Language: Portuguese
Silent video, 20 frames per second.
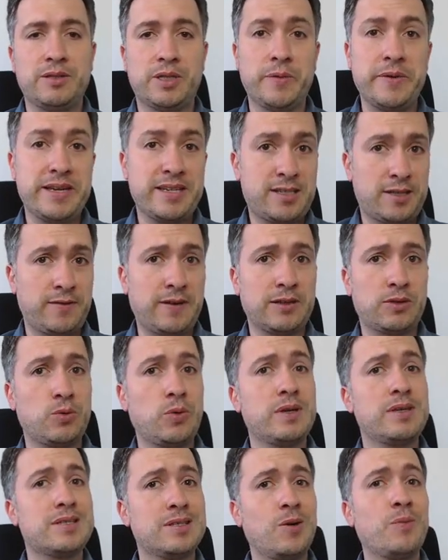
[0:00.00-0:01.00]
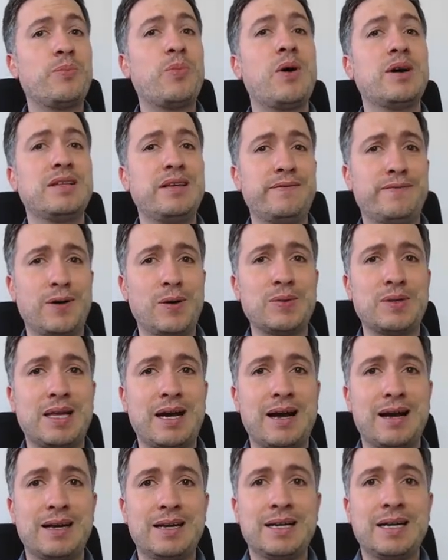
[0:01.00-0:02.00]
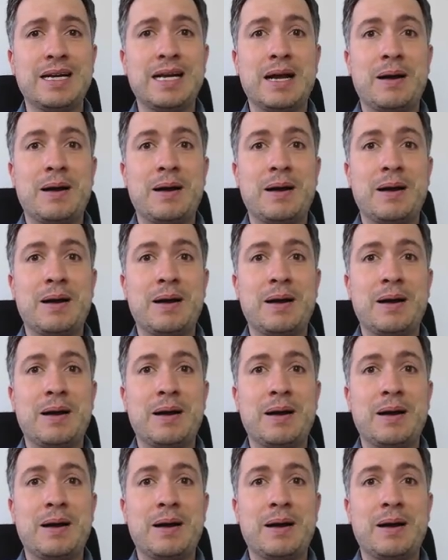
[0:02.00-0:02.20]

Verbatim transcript: Então esses fatores não podem faltar,